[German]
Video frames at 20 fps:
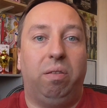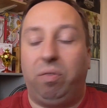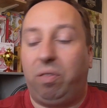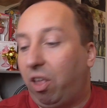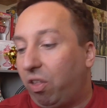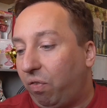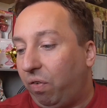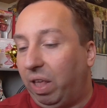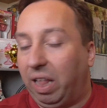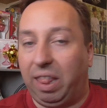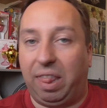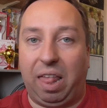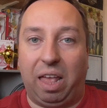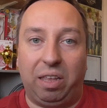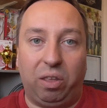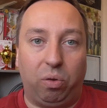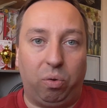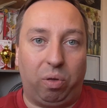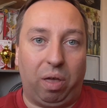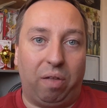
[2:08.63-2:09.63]
deswegen
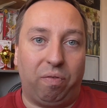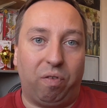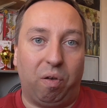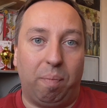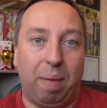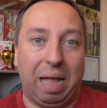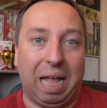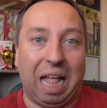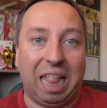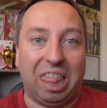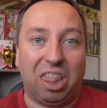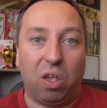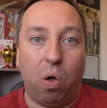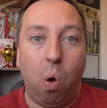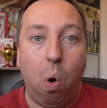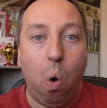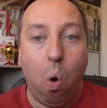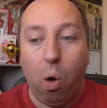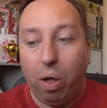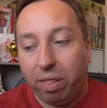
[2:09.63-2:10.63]
zeige ich euch einfach mal ganz
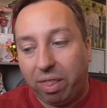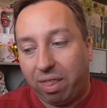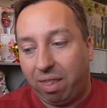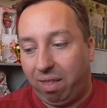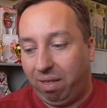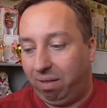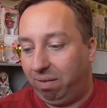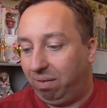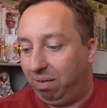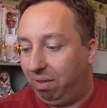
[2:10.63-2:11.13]
kurz,